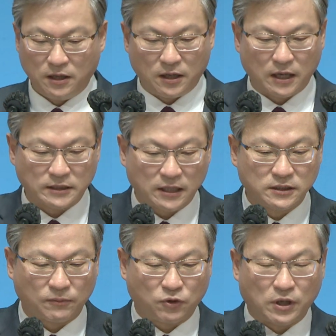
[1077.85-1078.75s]
이렇게 자리
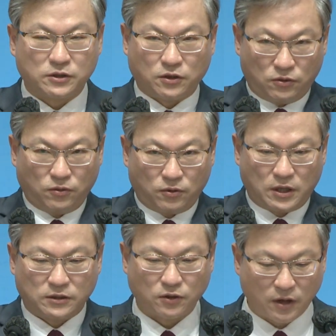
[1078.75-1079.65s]
잡도록 해서
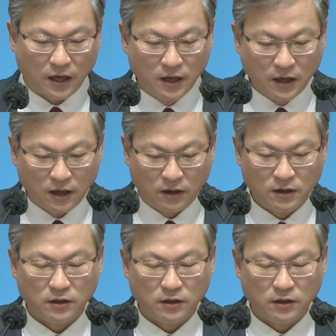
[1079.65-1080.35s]
이렇게 해서 이렇게 어,